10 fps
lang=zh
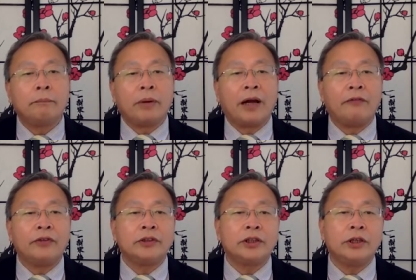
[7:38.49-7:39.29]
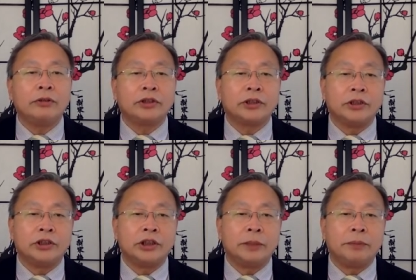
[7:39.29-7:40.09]
百分之六十的
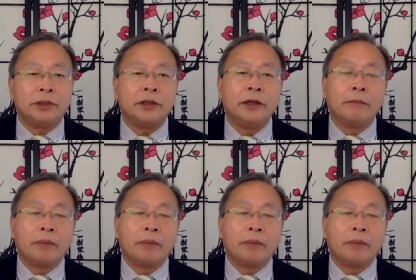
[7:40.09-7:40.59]
GDP、